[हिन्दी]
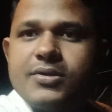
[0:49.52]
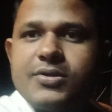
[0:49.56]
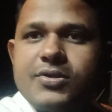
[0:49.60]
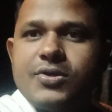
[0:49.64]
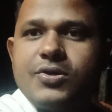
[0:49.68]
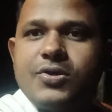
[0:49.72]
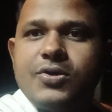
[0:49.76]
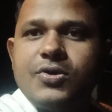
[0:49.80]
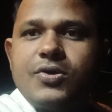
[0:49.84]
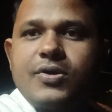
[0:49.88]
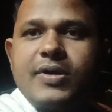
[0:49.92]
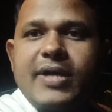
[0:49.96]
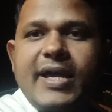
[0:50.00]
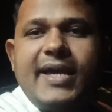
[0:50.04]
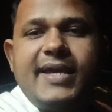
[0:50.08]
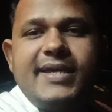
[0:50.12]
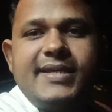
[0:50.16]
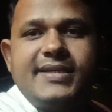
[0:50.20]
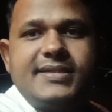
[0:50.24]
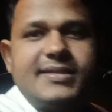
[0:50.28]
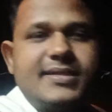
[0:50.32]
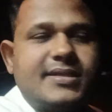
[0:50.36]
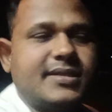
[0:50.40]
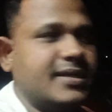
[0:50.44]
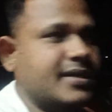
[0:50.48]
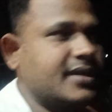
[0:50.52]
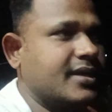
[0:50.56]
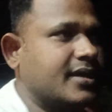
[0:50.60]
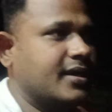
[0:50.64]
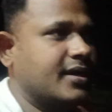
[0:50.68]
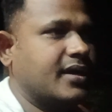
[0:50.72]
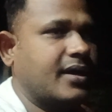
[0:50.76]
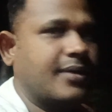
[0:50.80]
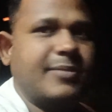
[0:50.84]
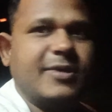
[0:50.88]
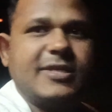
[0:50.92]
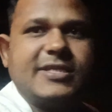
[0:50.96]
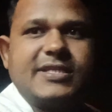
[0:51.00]
सो so गाइज़
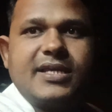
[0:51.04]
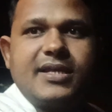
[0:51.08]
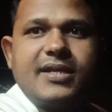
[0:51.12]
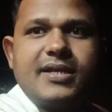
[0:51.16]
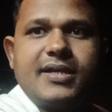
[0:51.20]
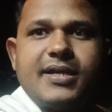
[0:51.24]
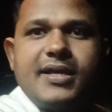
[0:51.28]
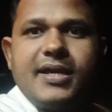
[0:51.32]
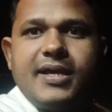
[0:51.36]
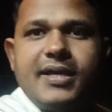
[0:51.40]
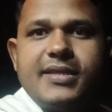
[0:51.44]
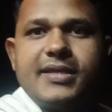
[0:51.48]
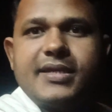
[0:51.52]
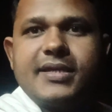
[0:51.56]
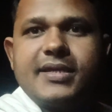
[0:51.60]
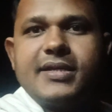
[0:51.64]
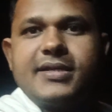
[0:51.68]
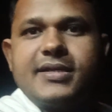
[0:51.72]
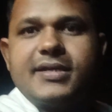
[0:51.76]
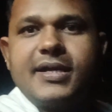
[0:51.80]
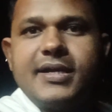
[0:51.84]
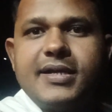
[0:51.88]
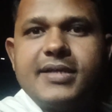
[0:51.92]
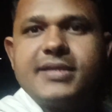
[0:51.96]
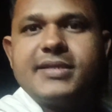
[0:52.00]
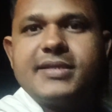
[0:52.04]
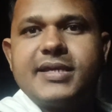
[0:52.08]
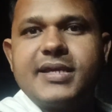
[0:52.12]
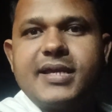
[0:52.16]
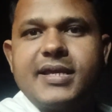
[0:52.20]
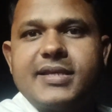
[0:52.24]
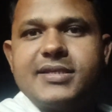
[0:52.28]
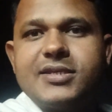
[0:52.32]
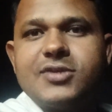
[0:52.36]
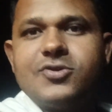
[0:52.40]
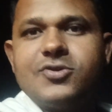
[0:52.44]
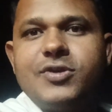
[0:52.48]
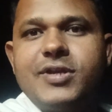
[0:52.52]
अभी चल रहे हैं देखिए ठंड अच्छी
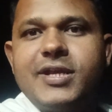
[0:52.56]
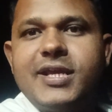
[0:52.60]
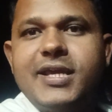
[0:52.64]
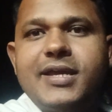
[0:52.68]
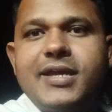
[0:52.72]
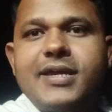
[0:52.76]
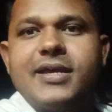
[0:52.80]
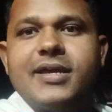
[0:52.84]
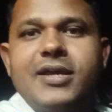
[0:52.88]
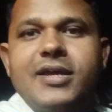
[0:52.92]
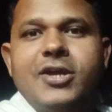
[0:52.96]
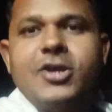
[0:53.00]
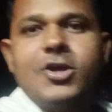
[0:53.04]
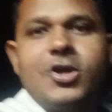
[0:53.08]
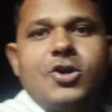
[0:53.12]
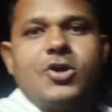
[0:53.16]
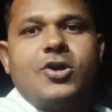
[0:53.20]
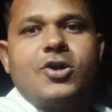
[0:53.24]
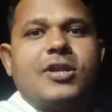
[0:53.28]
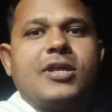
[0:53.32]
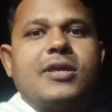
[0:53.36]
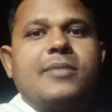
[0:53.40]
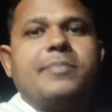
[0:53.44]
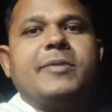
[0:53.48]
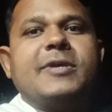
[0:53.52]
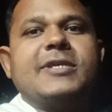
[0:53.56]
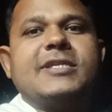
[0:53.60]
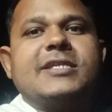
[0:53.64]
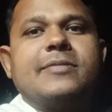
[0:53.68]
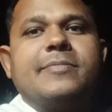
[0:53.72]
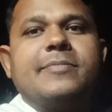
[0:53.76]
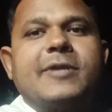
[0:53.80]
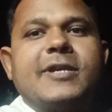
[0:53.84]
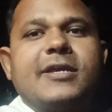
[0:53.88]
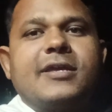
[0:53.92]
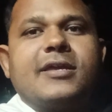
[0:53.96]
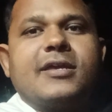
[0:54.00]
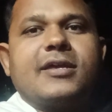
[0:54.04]
खासी हो रही है और ये पीछे
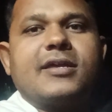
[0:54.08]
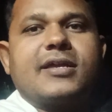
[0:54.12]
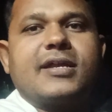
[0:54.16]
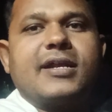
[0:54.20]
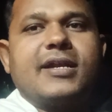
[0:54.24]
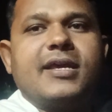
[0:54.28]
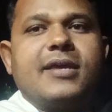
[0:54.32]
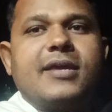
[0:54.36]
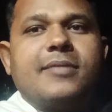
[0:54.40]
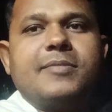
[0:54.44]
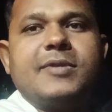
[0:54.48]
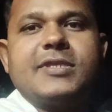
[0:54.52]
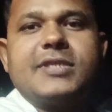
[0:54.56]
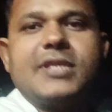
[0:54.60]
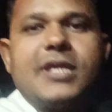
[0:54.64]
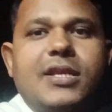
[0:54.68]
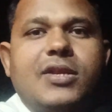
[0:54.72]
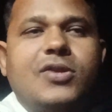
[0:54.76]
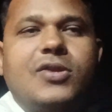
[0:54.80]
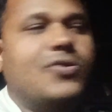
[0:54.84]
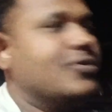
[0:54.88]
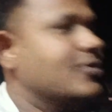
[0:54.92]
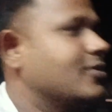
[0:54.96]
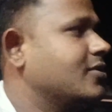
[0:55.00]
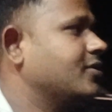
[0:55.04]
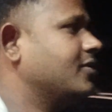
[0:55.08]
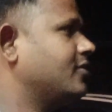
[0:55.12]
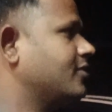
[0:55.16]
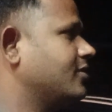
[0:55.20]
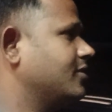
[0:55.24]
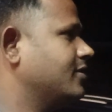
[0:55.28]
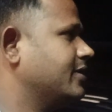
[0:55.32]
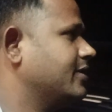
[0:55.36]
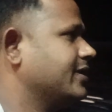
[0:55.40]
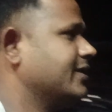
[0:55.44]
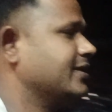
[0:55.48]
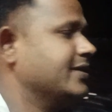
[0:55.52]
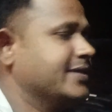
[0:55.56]
बड़ी खड़ी है अपनी धनों
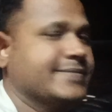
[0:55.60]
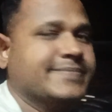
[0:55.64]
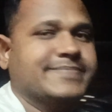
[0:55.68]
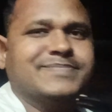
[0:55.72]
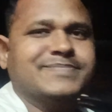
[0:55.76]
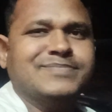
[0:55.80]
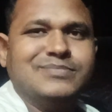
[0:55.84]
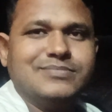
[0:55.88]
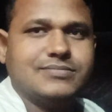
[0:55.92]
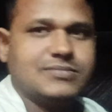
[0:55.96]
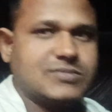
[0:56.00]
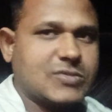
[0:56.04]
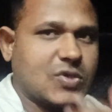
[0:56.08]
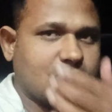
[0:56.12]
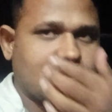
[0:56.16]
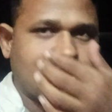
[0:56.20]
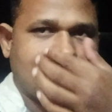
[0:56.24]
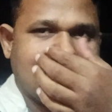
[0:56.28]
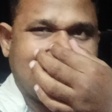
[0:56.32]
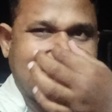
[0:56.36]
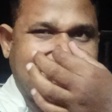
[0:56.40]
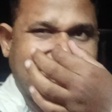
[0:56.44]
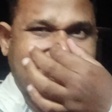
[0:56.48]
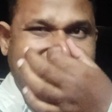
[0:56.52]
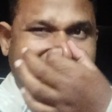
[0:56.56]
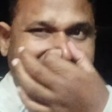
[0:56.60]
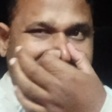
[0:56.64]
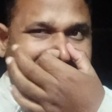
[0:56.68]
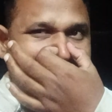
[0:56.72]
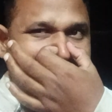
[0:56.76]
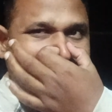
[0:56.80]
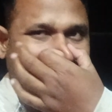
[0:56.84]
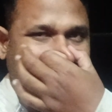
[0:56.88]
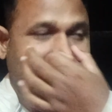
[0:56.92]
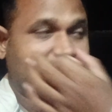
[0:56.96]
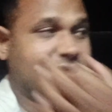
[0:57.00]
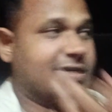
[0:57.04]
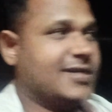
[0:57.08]
और उससे जाएंगे नहीं
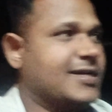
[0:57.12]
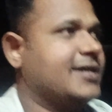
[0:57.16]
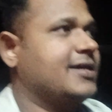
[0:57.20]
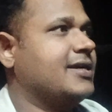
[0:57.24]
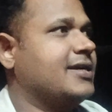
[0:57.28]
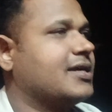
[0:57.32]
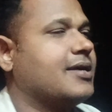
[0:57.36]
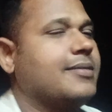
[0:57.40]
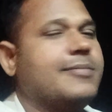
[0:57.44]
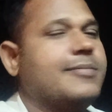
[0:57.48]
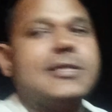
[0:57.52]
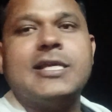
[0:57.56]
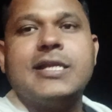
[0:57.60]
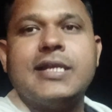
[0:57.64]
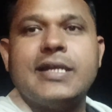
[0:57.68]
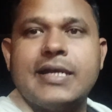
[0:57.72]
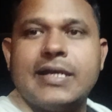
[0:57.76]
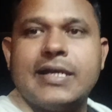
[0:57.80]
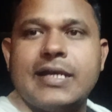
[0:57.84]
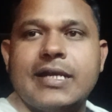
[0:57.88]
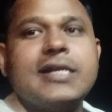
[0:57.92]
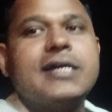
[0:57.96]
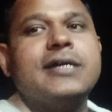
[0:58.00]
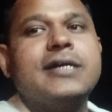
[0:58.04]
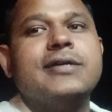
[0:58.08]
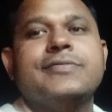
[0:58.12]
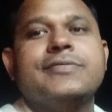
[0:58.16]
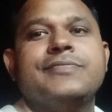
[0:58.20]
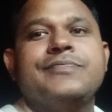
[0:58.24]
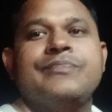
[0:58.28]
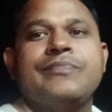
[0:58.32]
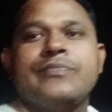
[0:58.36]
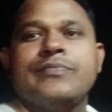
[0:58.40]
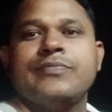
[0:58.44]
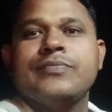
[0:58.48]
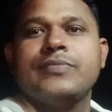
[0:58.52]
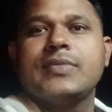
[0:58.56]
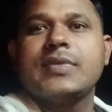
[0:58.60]
क्योंकि ठंड का मजा लेना ना
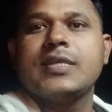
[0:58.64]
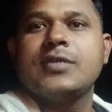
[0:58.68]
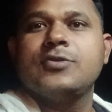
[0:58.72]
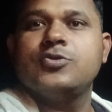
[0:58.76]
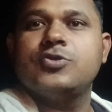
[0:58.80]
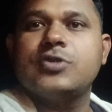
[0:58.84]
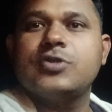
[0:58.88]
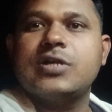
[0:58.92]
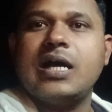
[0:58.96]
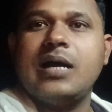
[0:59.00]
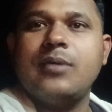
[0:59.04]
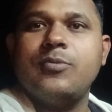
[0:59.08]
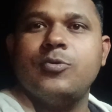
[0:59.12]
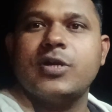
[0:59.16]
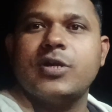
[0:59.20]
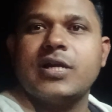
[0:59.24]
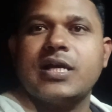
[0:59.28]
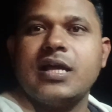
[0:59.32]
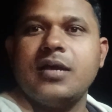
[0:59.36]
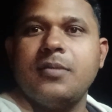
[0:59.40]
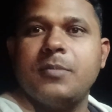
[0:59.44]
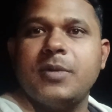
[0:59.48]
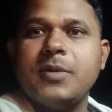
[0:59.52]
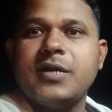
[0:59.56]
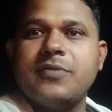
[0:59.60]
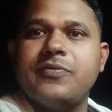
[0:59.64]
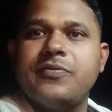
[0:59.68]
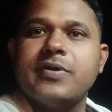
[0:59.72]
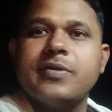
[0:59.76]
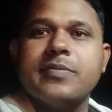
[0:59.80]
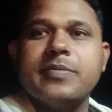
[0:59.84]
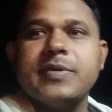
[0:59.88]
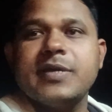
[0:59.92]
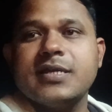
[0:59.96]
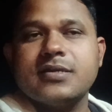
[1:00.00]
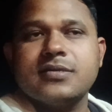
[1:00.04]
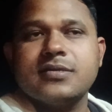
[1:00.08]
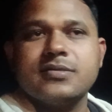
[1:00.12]
जुकाम हो रखा है बट फिर
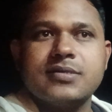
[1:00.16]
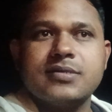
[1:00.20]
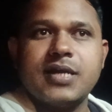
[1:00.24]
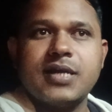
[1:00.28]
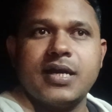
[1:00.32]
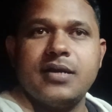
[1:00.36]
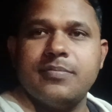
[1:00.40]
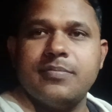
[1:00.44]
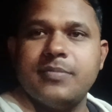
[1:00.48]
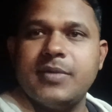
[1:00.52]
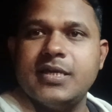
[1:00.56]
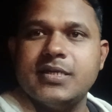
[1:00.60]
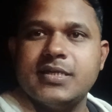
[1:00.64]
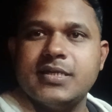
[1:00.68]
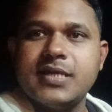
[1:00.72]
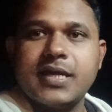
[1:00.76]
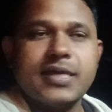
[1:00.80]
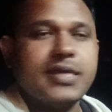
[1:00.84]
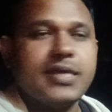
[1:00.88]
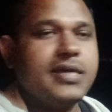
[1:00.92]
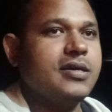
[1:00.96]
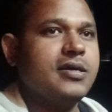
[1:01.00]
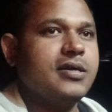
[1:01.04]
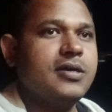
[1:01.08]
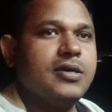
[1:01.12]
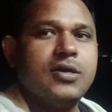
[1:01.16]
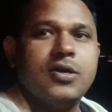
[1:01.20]
भी ठंड में ही जाएंगे